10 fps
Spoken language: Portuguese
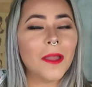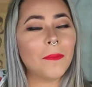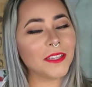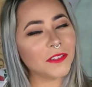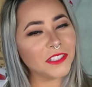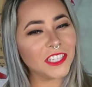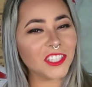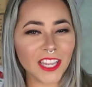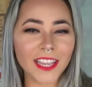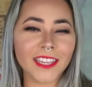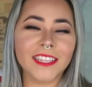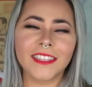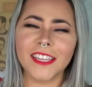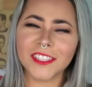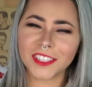Eu peço que você chegue aqui
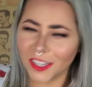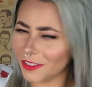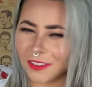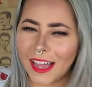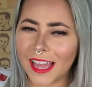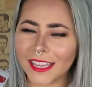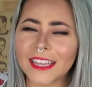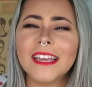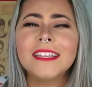deixando o like,